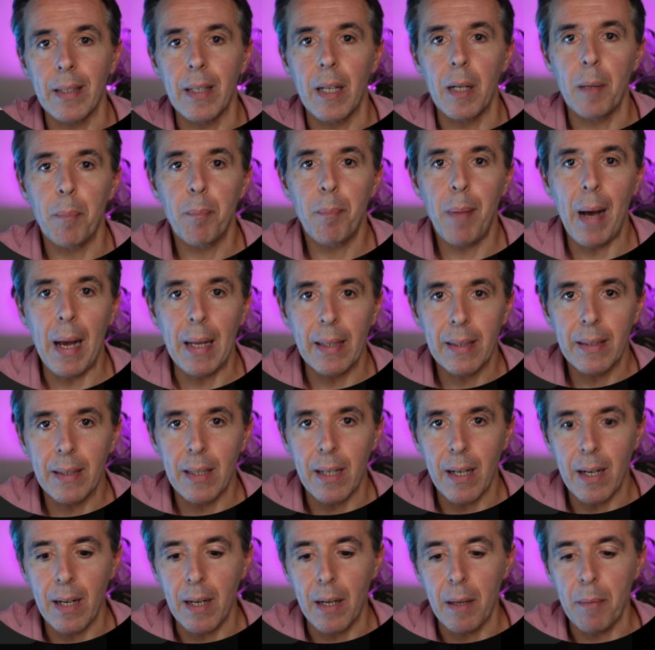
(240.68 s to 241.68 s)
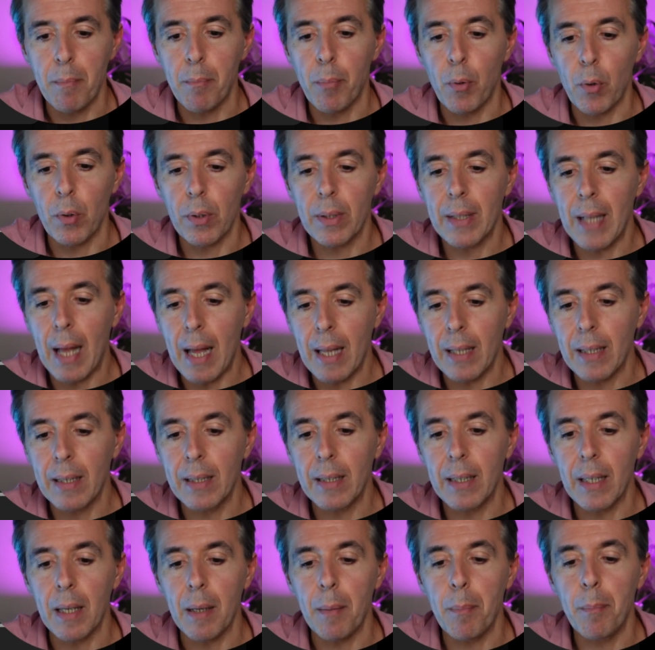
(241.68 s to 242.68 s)
del pattern
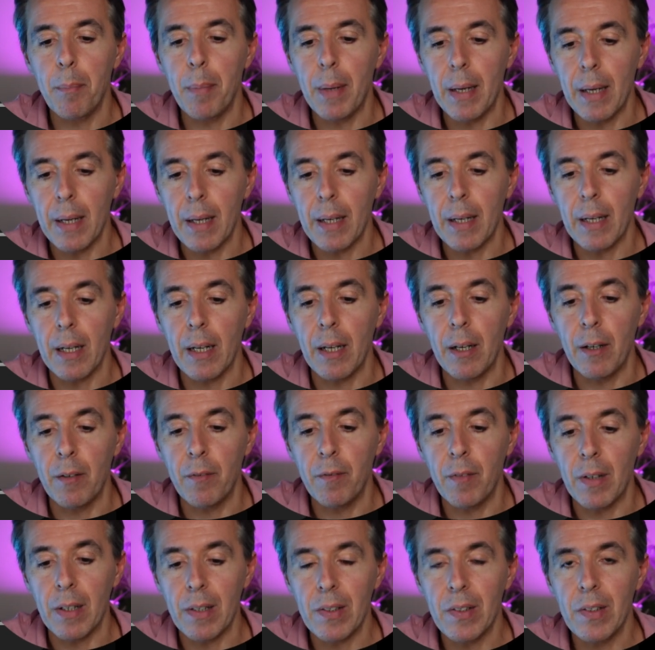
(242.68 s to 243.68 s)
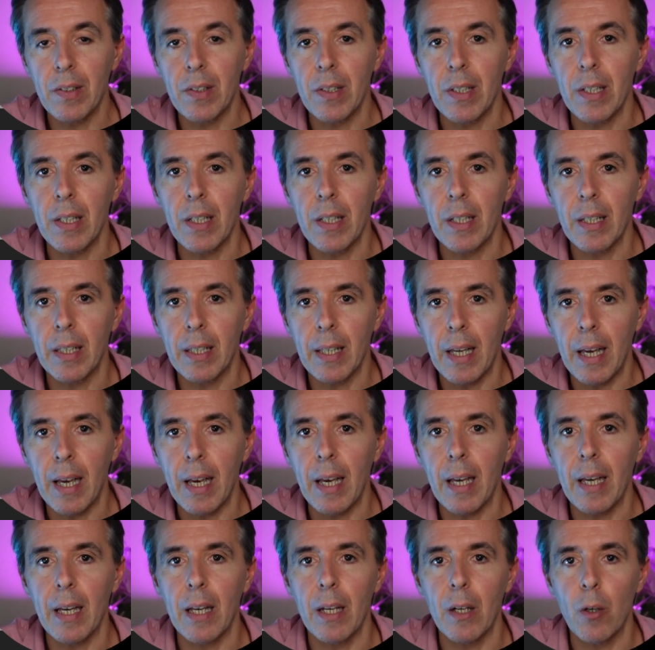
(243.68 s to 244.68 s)
importante per far sì
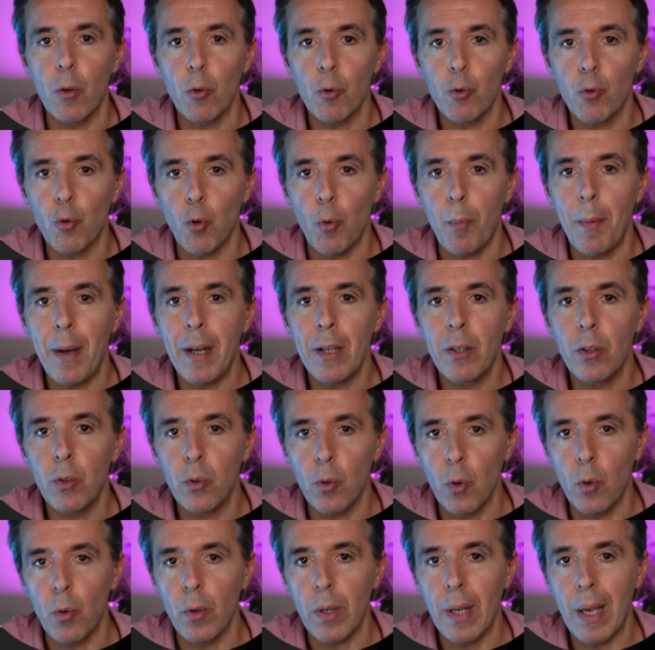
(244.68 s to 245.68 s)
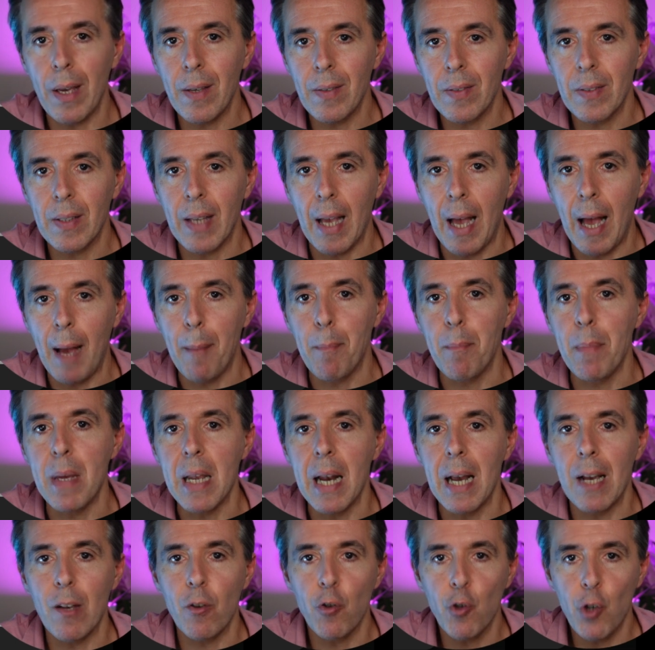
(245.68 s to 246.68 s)
che eh, lo strumento riesca a
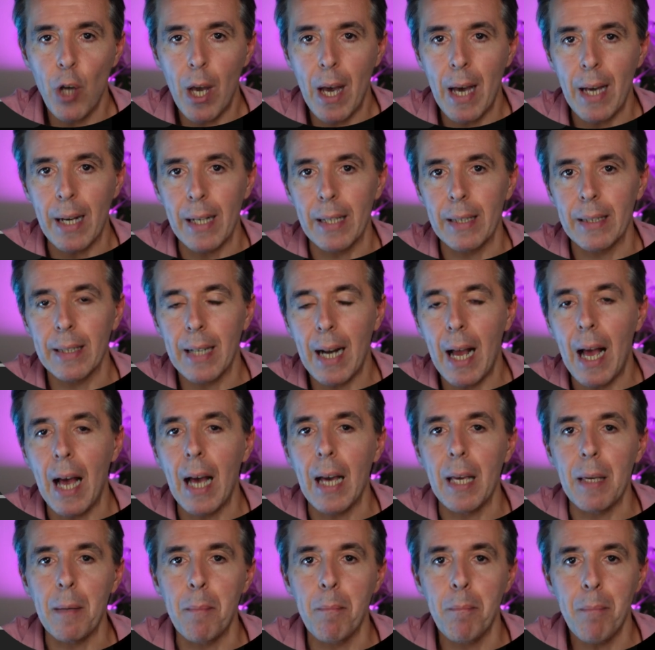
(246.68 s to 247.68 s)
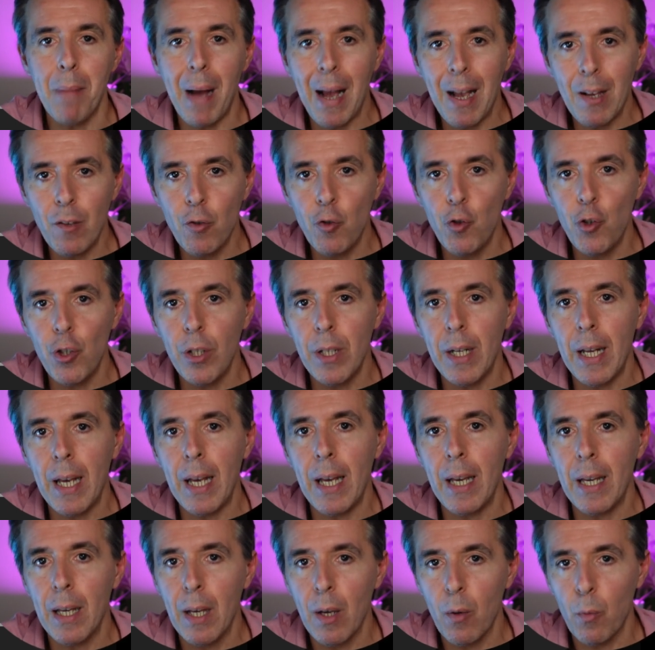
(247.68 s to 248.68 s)
bilanciare tra
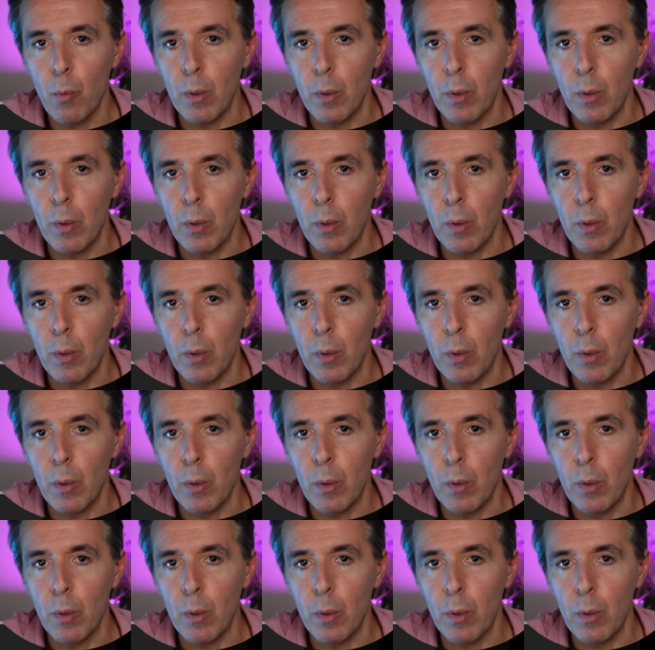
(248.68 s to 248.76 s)
immagine,